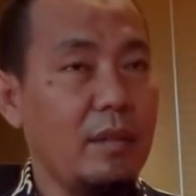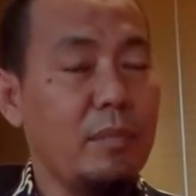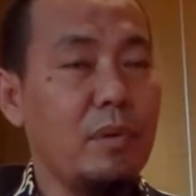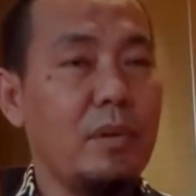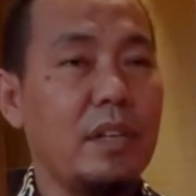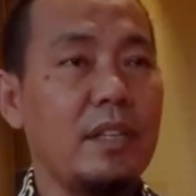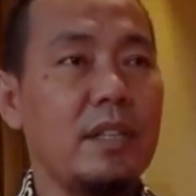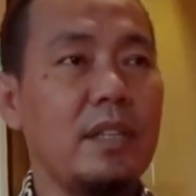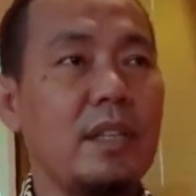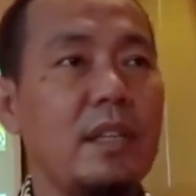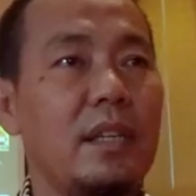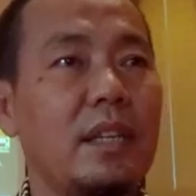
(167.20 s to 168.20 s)
eh
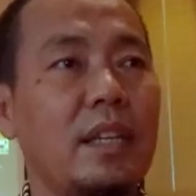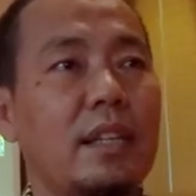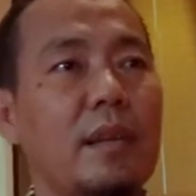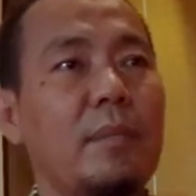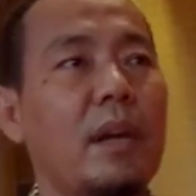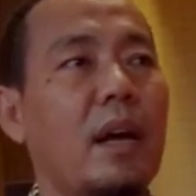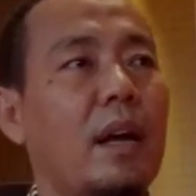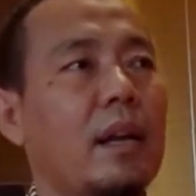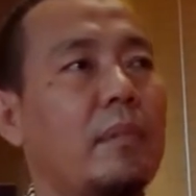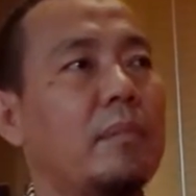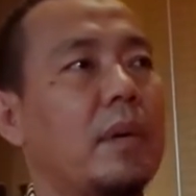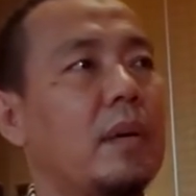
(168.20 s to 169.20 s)
progresnya kita
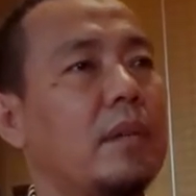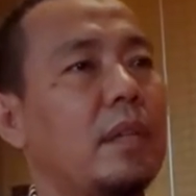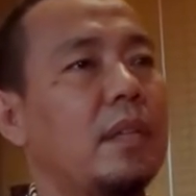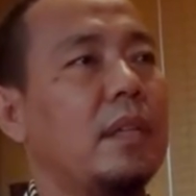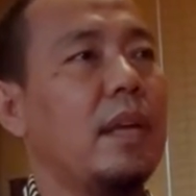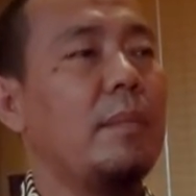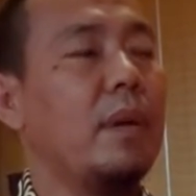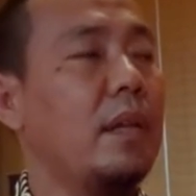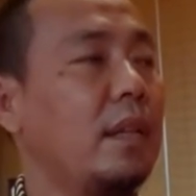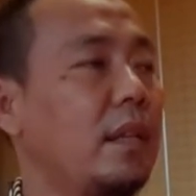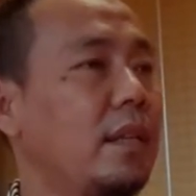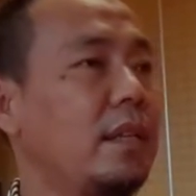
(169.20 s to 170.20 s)
berharap bahwa tidak
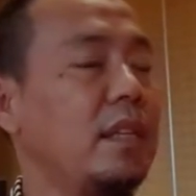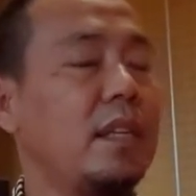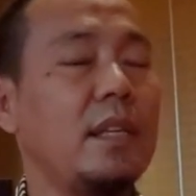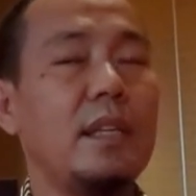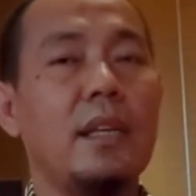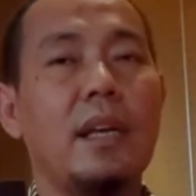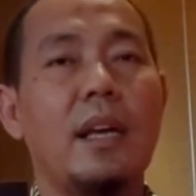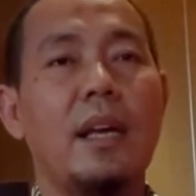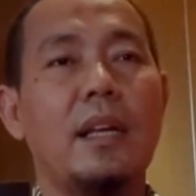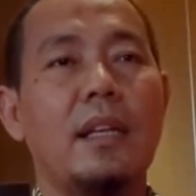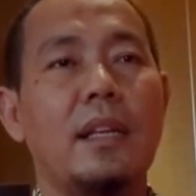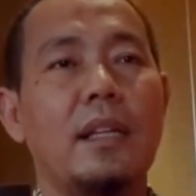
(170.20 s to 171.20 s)
berhenti di sini
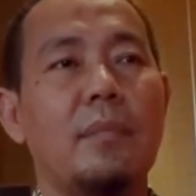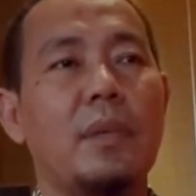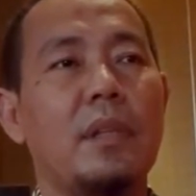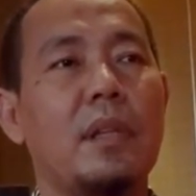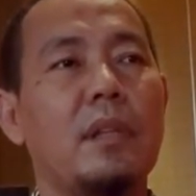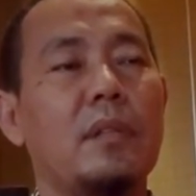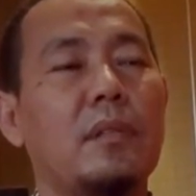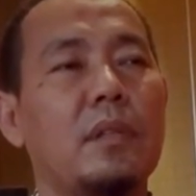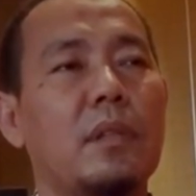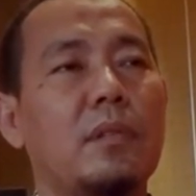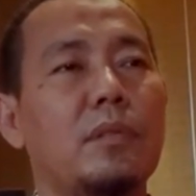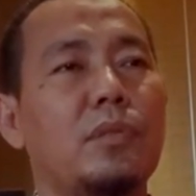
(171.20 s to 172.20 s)
ya tapi tentu
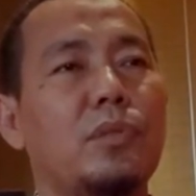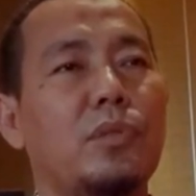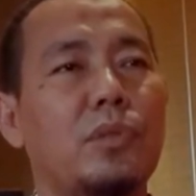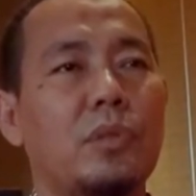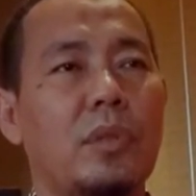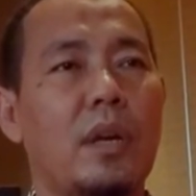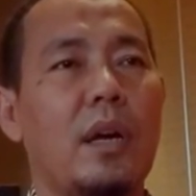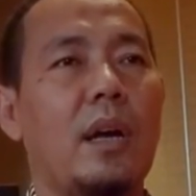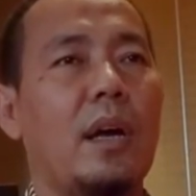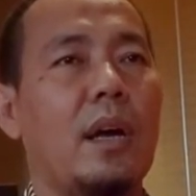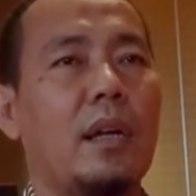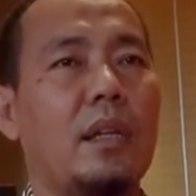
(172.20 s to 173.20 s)
terus
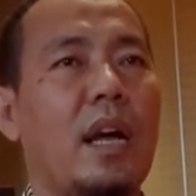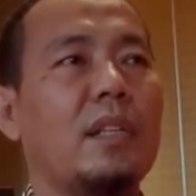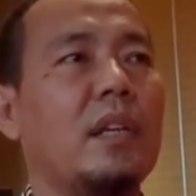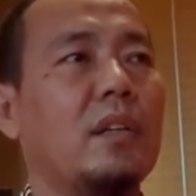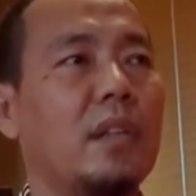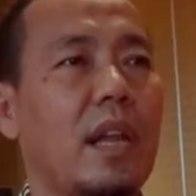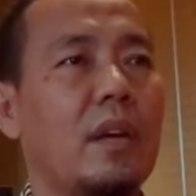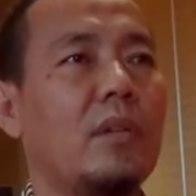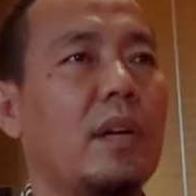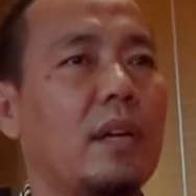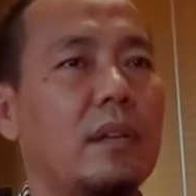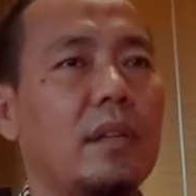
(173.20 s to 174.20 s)
uh,
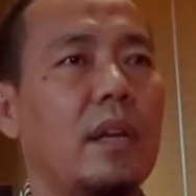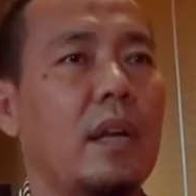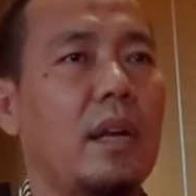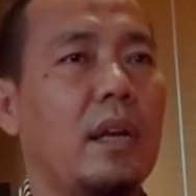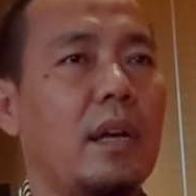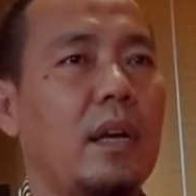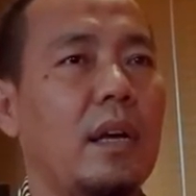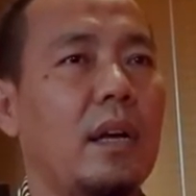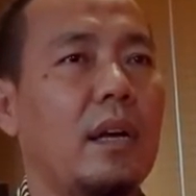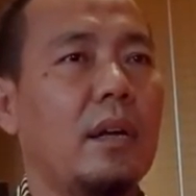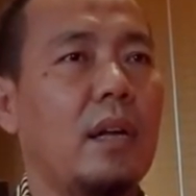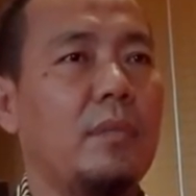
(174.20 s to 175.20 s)
dilakukan
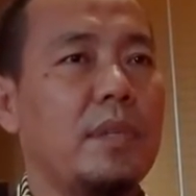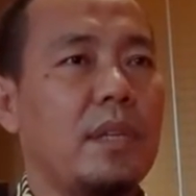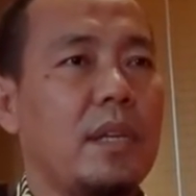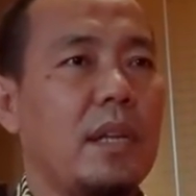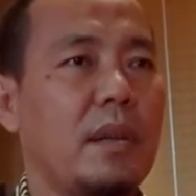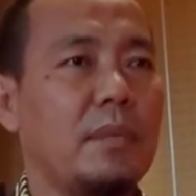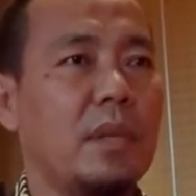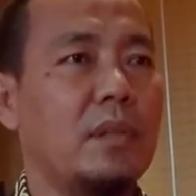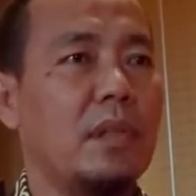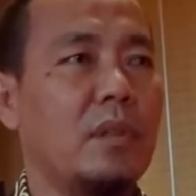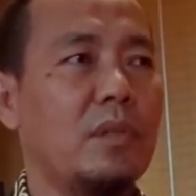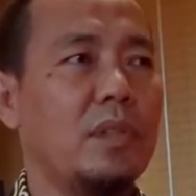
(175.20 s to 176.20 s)
uh, kalau bisa dalam satu
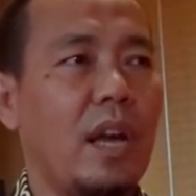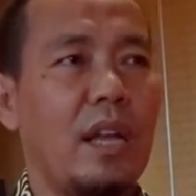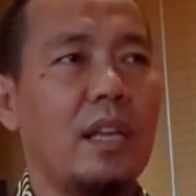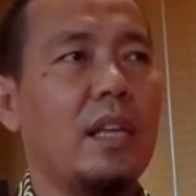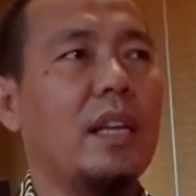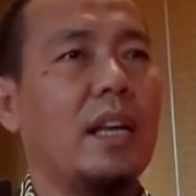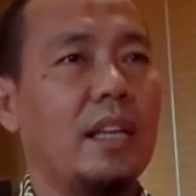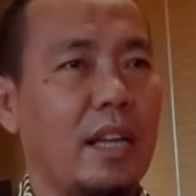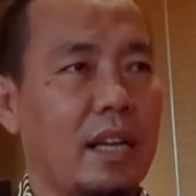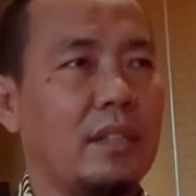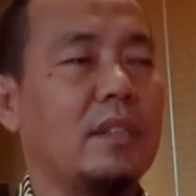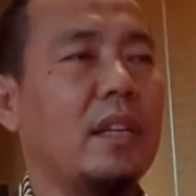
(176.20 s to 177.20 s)
tahun sekali lagi
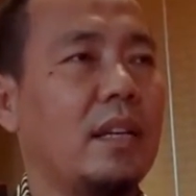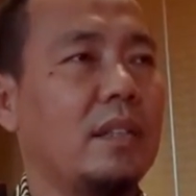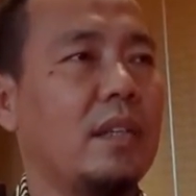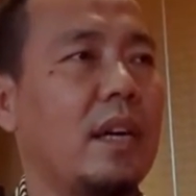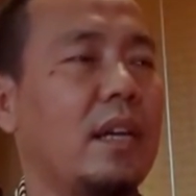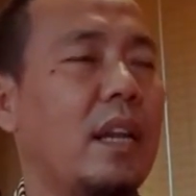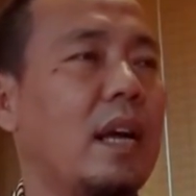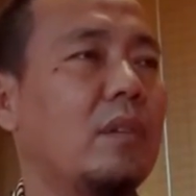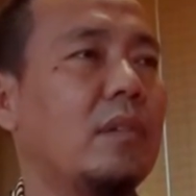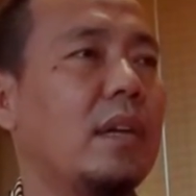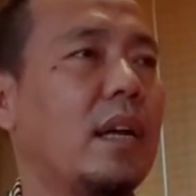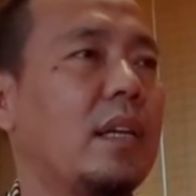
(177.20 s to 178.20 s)
dilaksanakan,
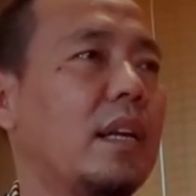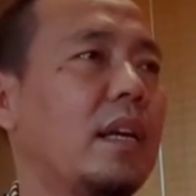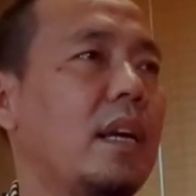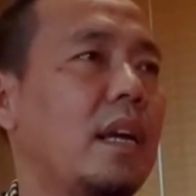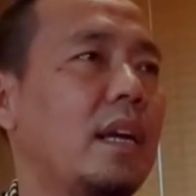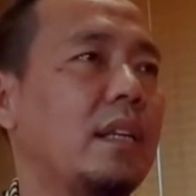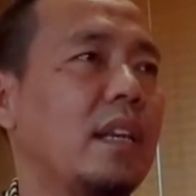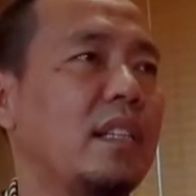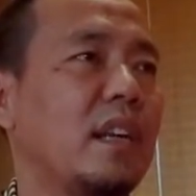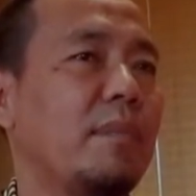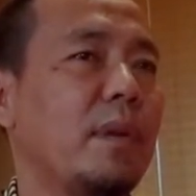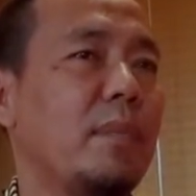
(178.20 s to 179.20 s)
dilakukan ya
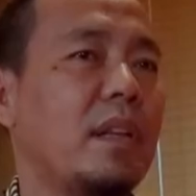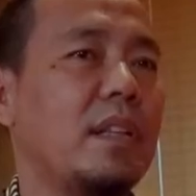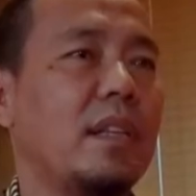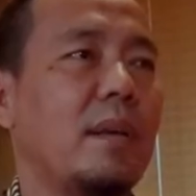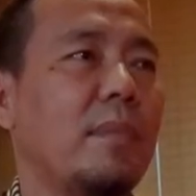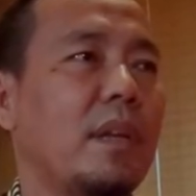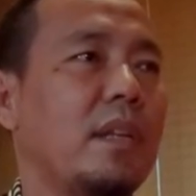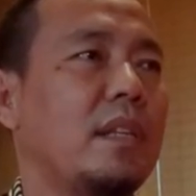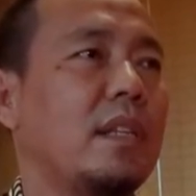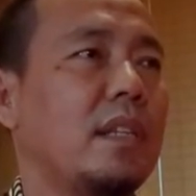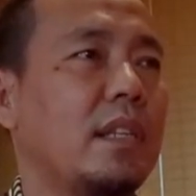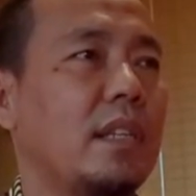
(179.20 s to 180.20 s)
jangan sampai berhenti sampai di
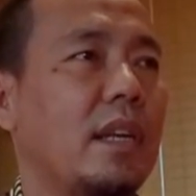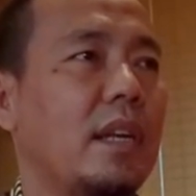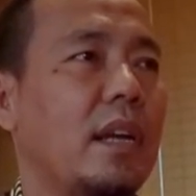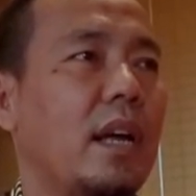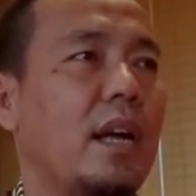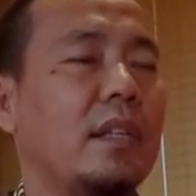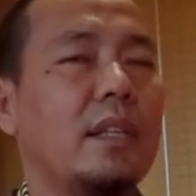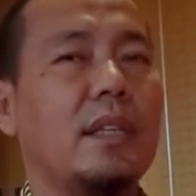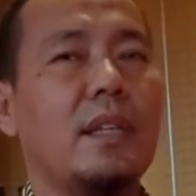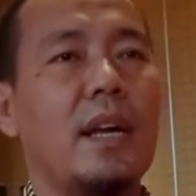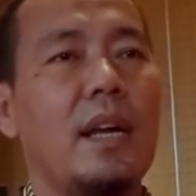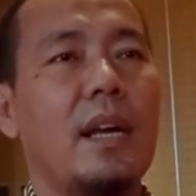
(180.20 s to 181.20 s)
sini nah,
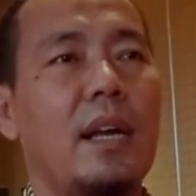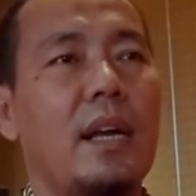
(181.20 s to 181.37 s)
sehingga